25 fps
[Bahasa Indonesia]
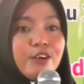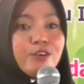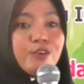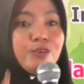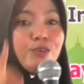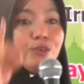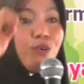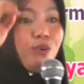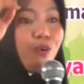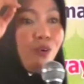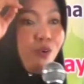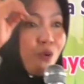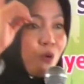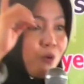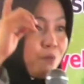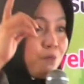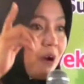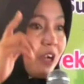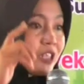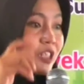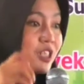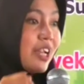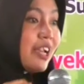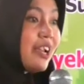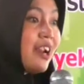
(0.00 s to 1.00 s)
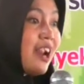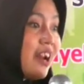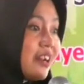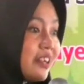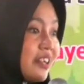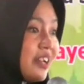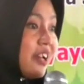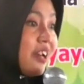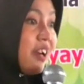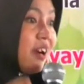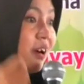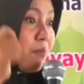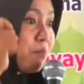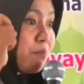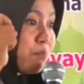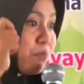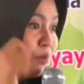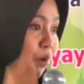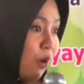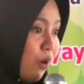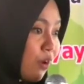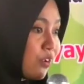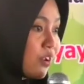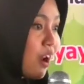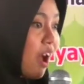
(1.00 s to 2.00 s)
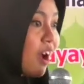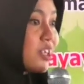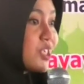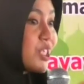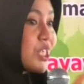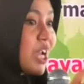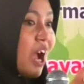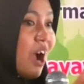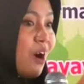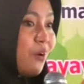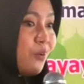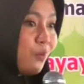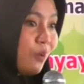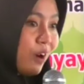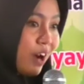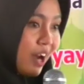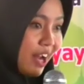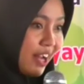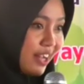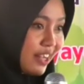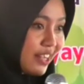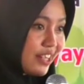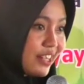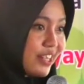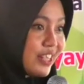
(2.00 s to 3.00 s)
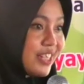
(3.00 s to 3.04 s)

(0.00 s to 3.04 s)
dulu pas saya lagi gepyok nang sawah